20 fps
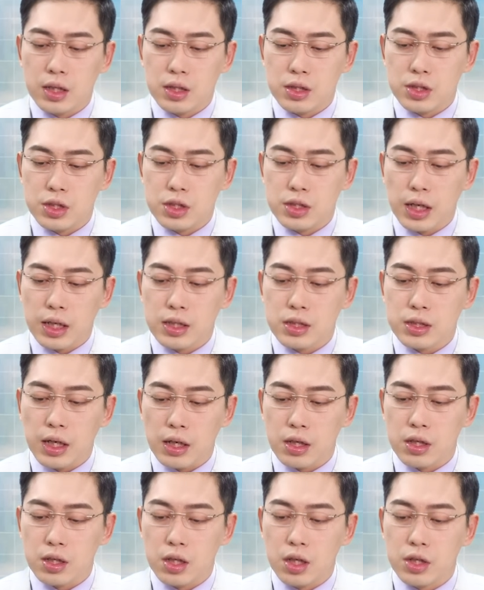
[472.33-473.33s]
竟然涨
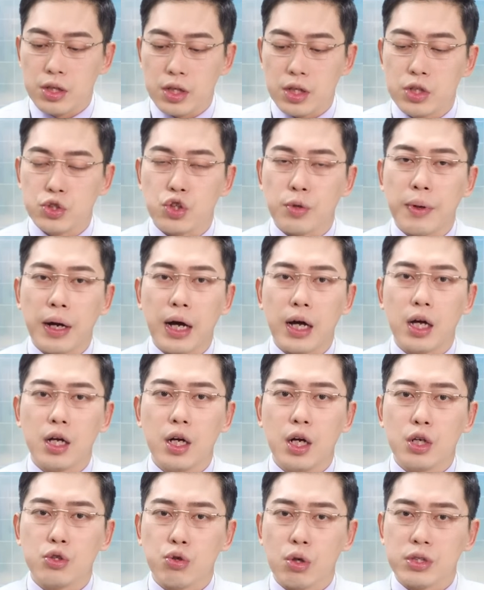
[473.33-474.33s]
了二点二九%，
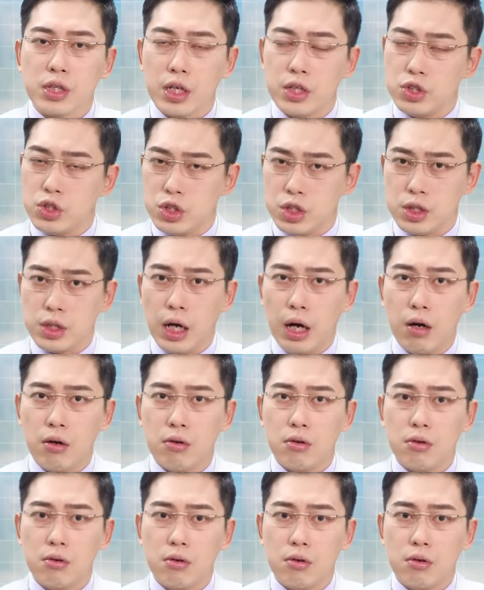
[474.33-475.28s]
创下历史新高。